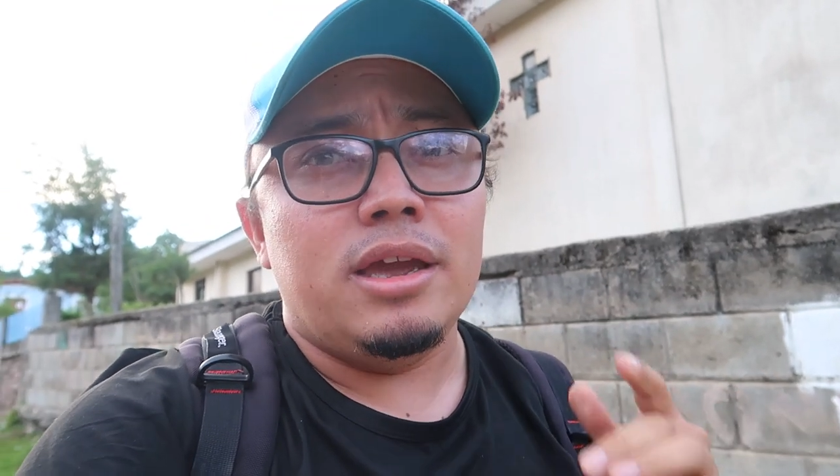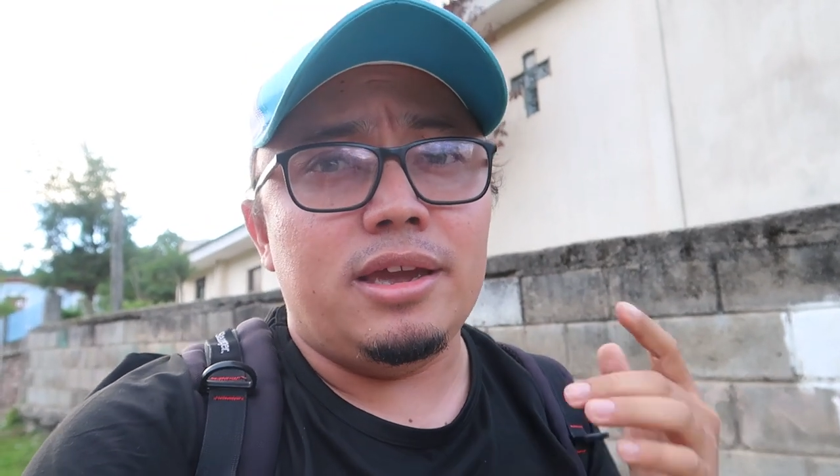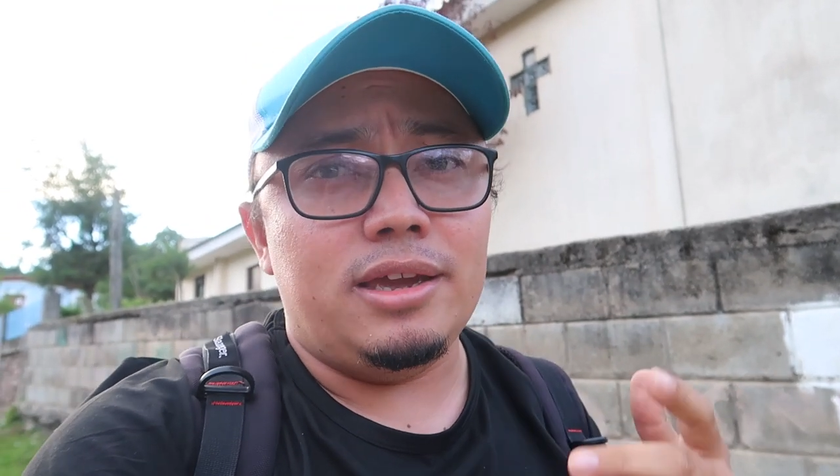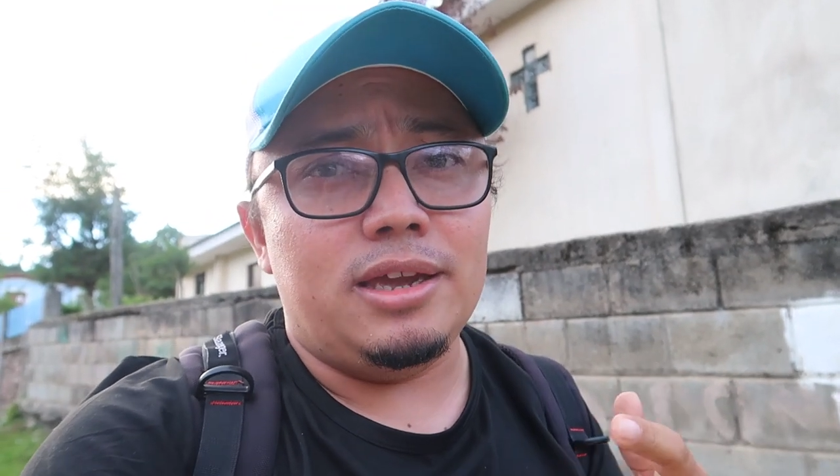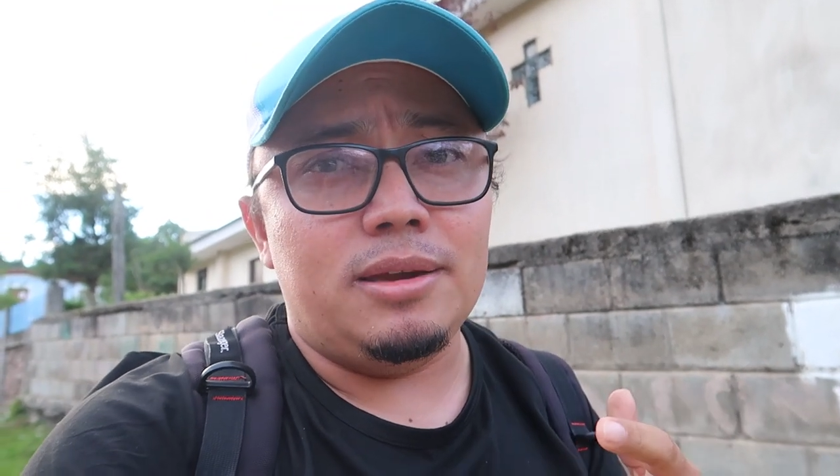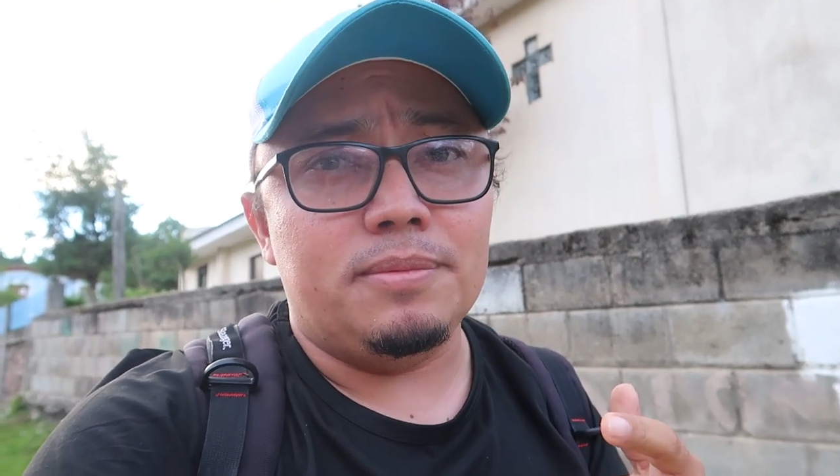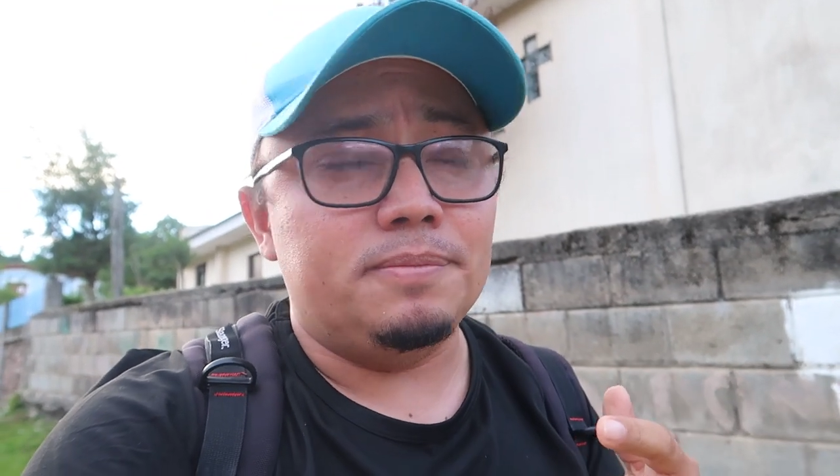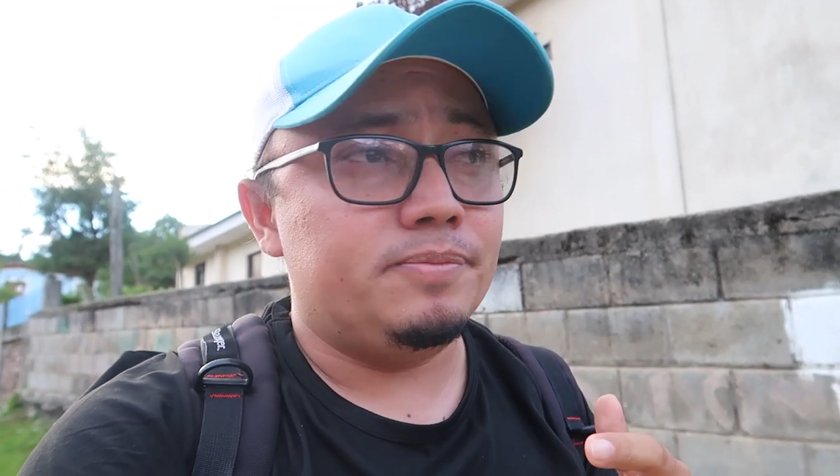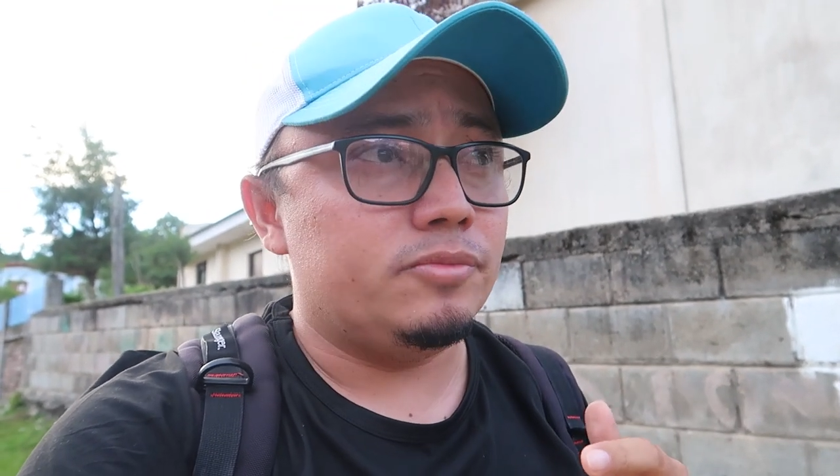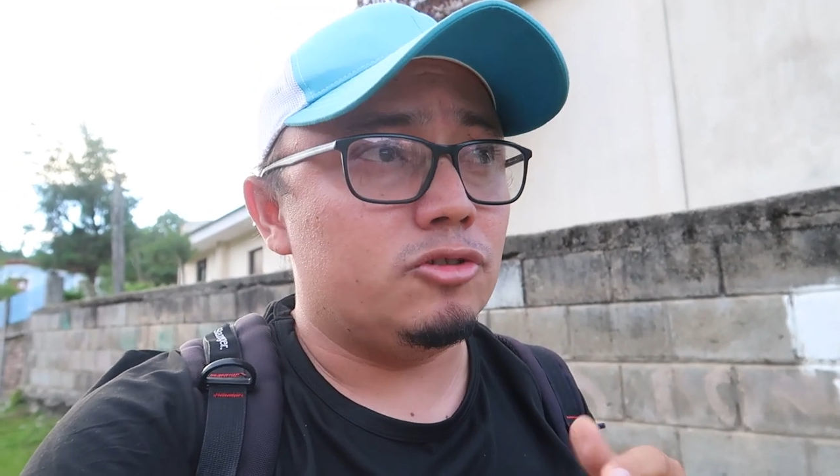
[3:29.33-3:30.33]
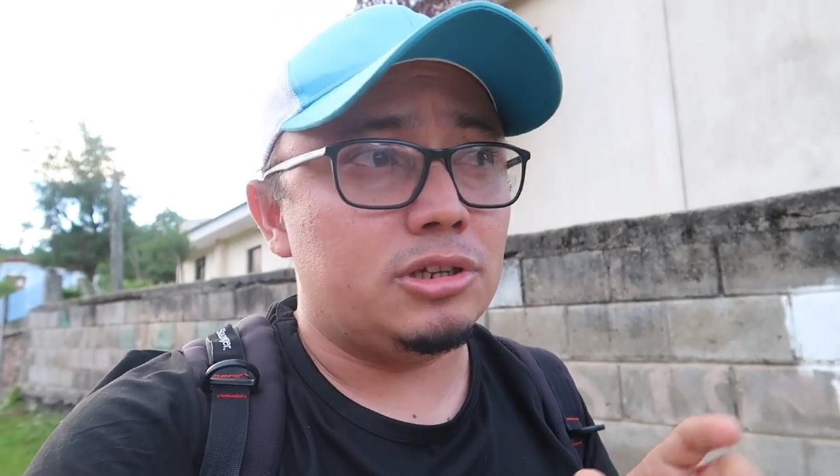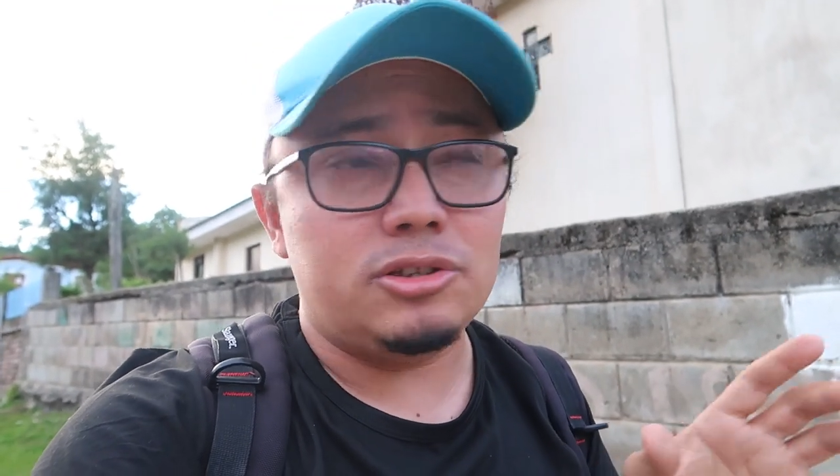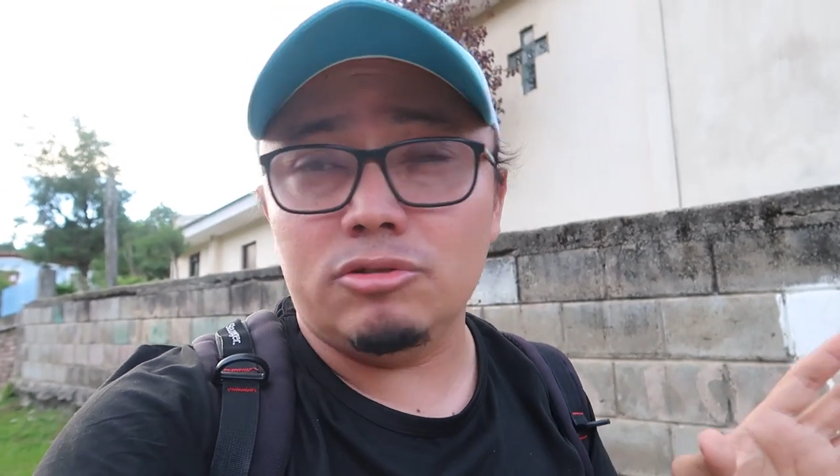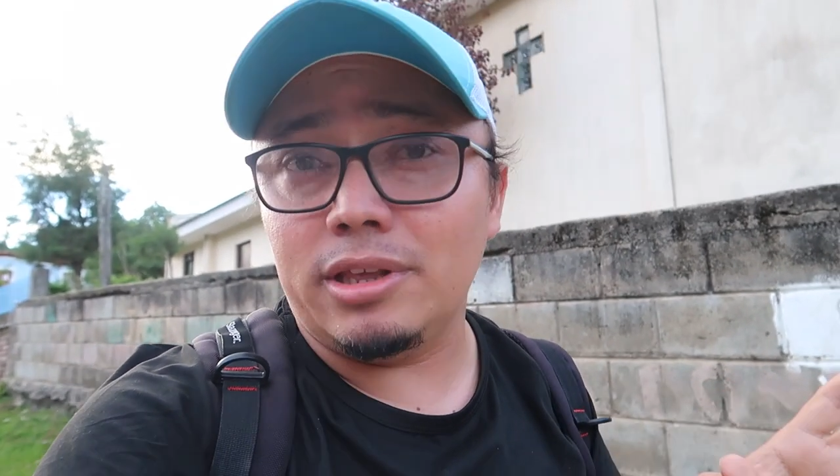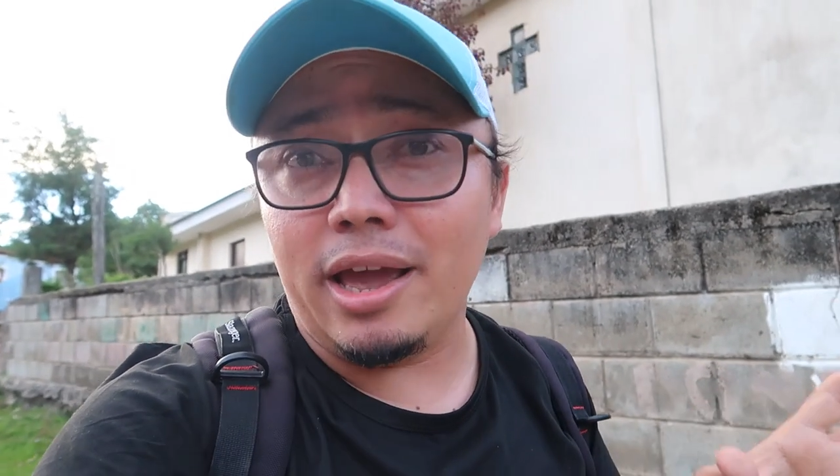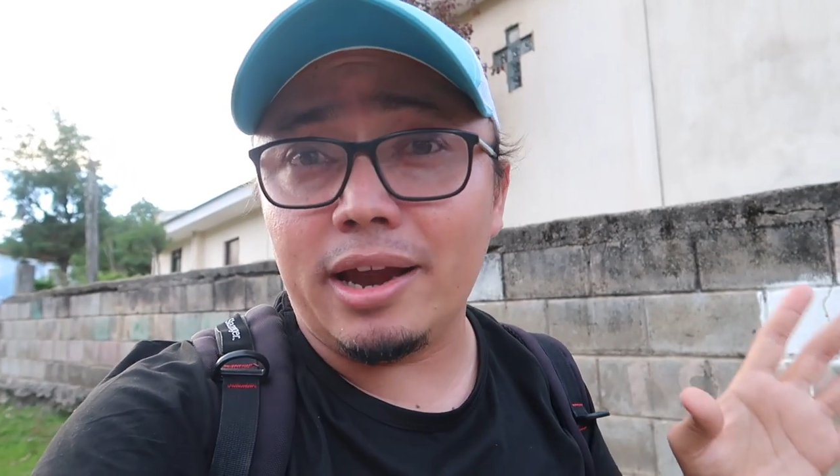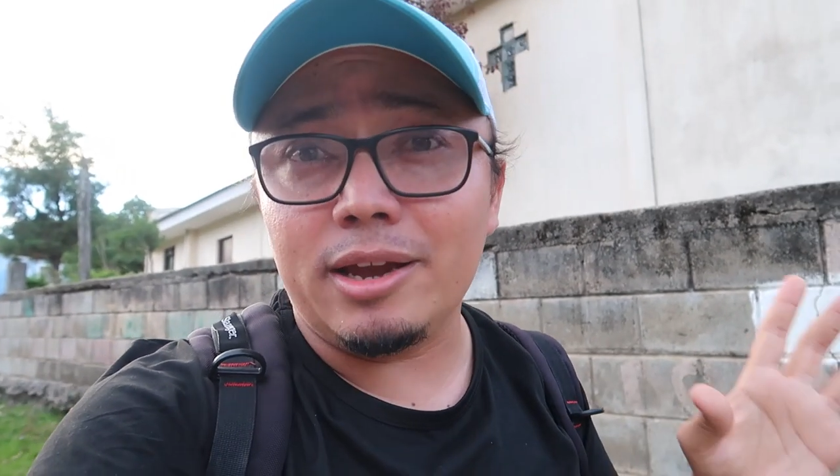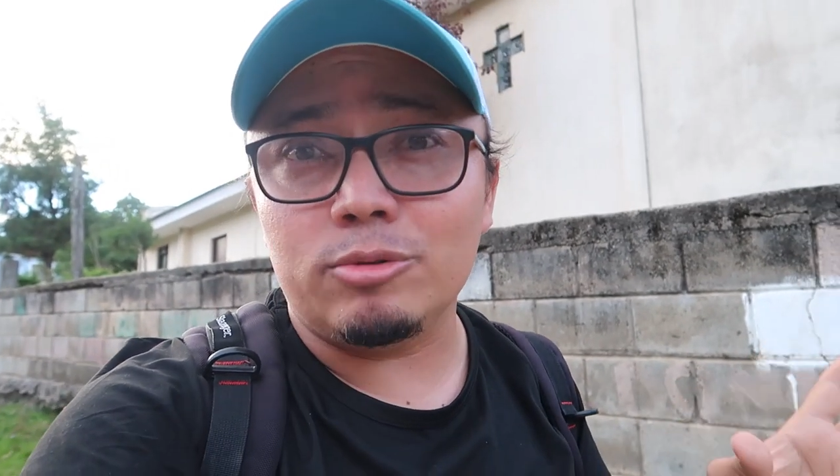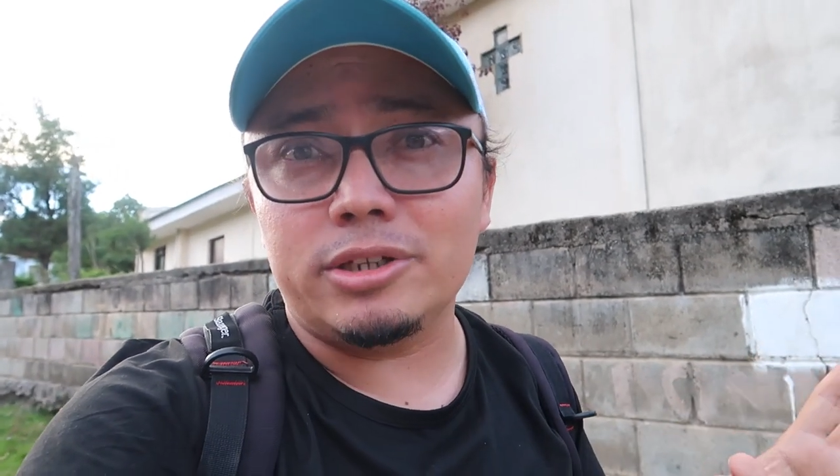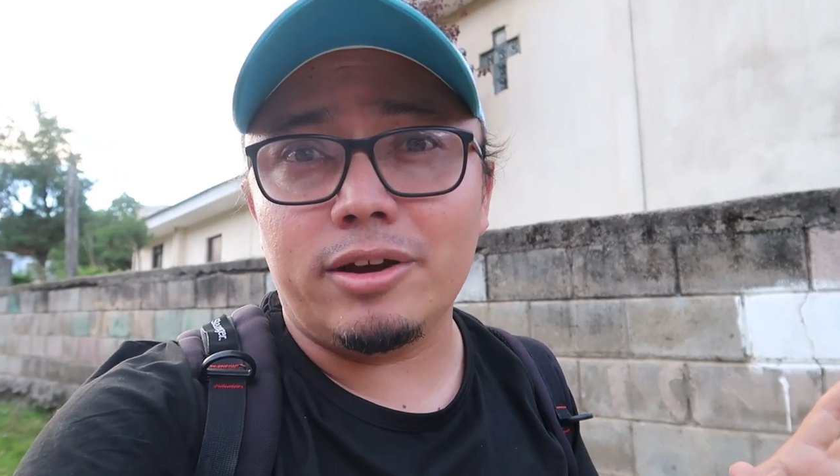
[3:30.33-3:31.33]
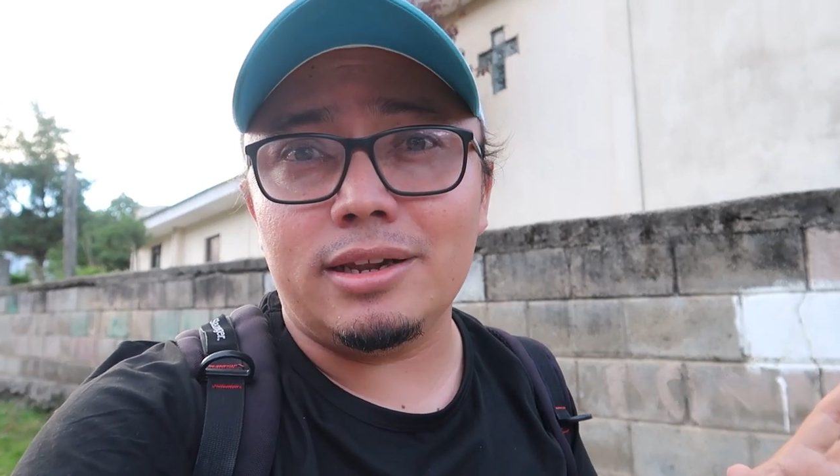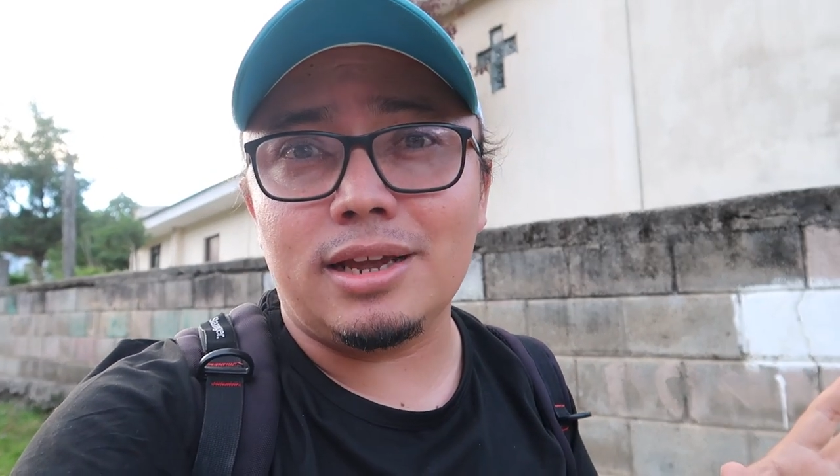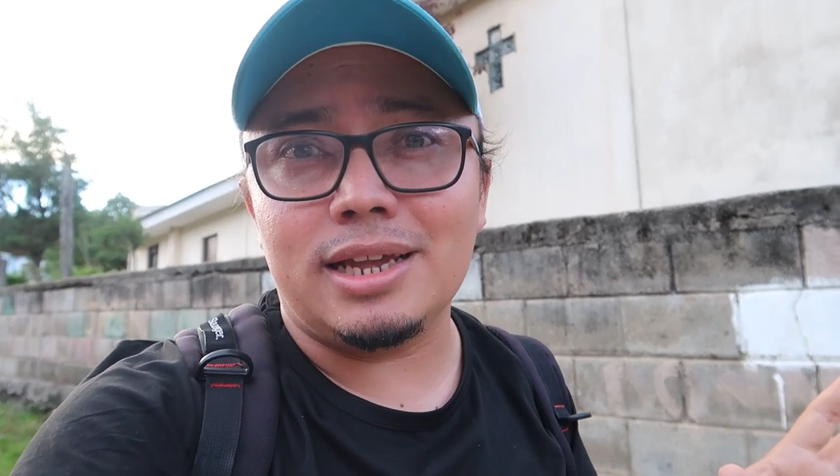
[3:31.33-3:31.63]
Y no sé si ustedes han escuchado